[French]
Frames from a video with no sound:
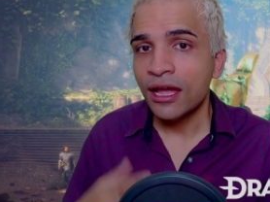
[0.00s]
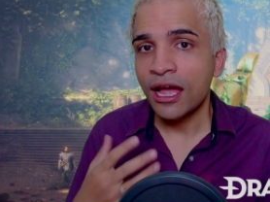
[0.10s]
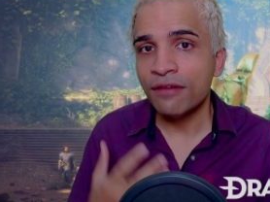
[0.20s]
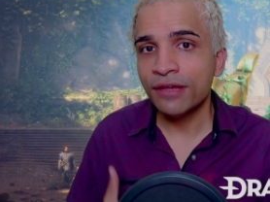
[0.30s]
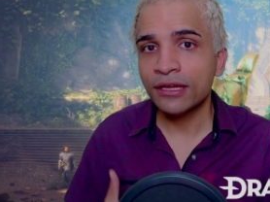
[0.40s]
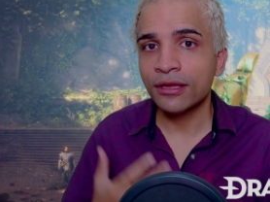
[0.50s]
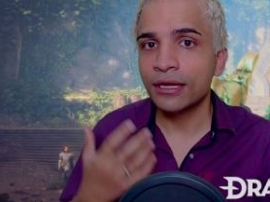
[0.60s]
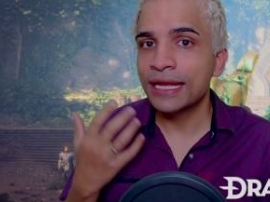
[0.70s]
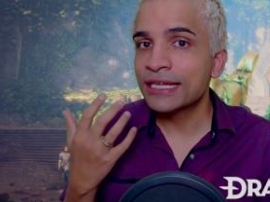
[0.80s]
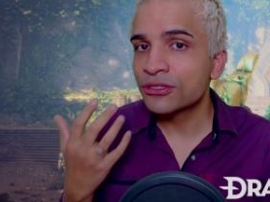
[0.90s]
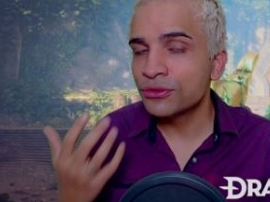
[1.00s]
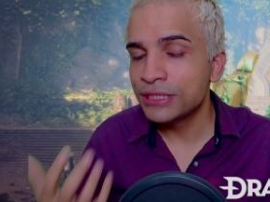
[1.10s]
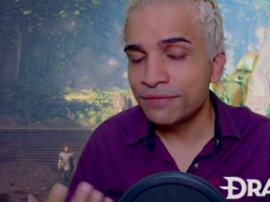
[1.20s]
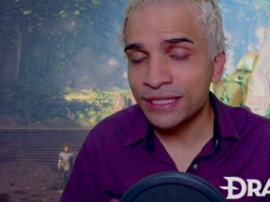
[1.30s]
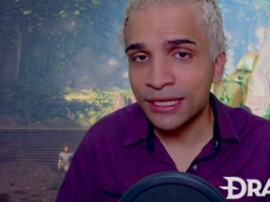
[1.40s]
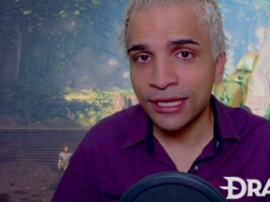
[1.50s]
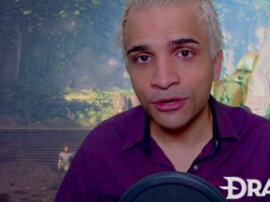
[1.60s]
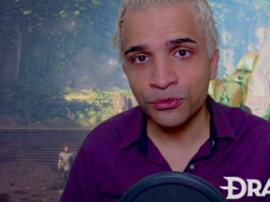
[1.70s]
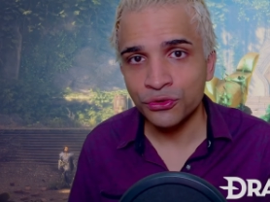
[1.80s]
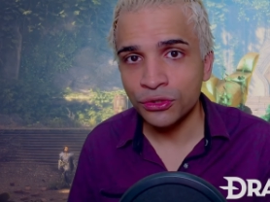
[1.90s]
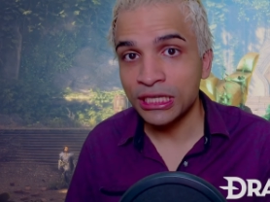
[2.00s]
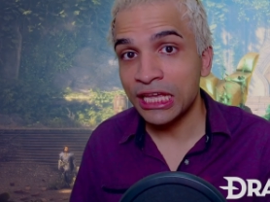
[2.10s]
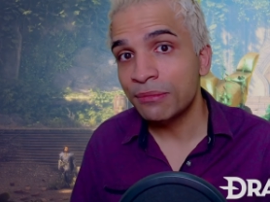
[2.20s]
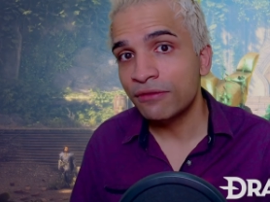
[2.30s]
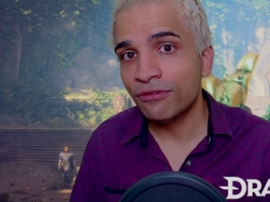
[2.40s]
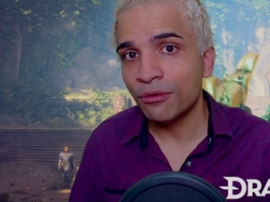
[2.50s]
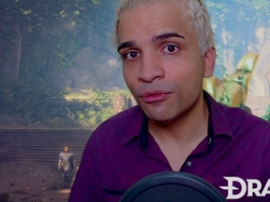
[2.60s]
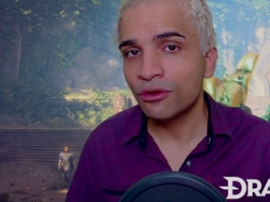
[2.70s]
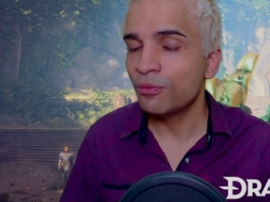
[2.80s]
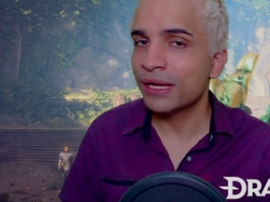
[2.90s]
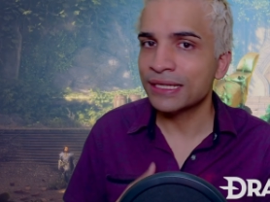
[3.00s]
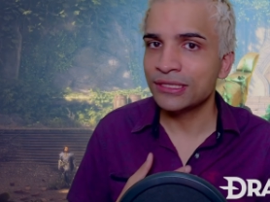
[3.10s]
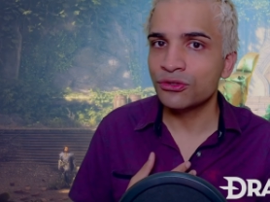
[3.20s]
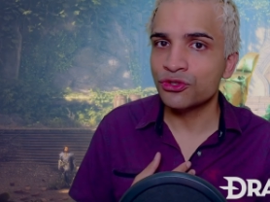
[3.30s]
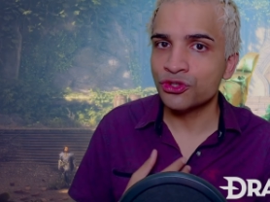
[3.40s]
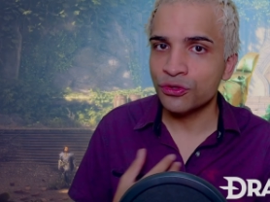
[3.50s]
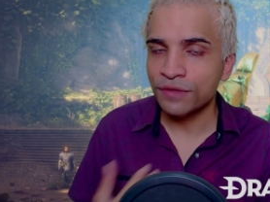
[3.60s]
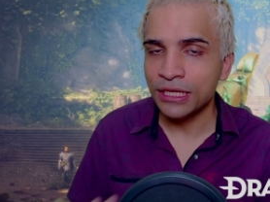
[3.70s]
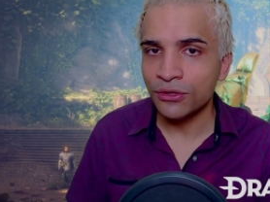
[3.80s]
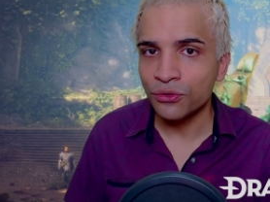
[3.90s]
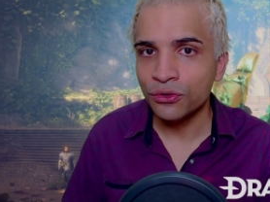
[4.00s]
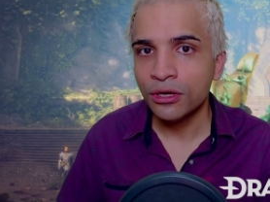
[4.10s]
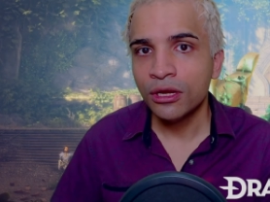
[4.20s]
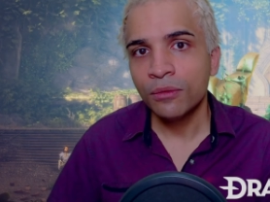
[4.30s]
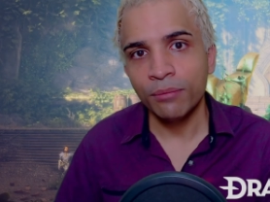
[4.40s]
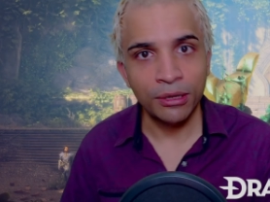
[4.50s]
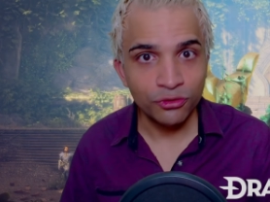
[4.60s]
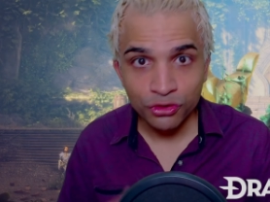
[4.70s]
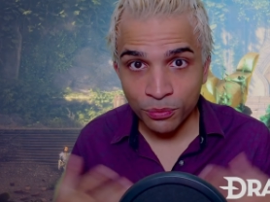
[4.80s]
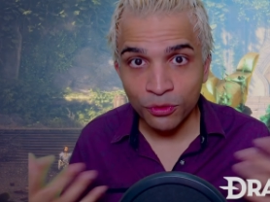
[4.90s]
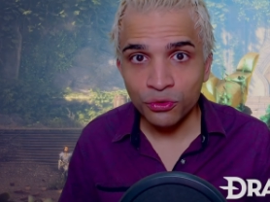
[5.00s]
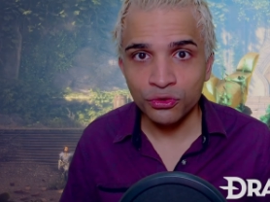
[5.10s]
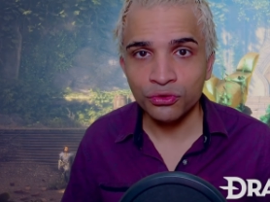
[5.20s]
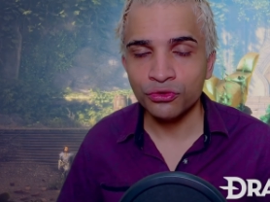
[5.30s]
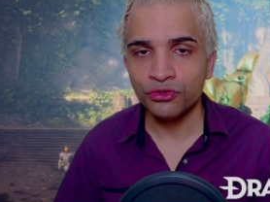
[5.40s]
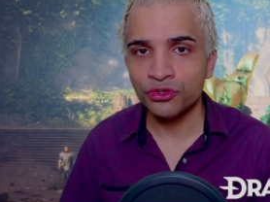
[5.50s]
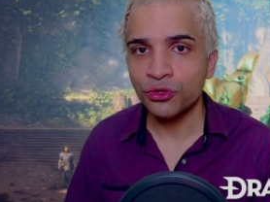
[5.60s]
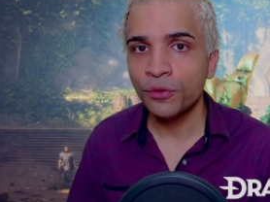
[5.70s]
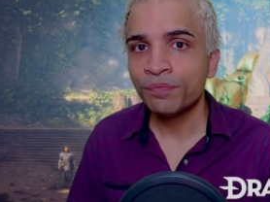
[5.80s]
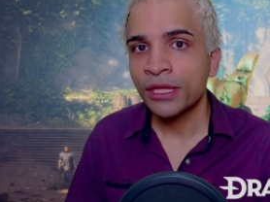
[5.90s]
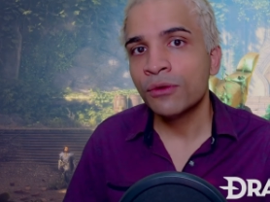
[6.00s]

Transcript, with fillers: avec l'exclusivité qu'a reçue Game Informer, le magazine de jeux vidéo, ben, justement autour du jeu.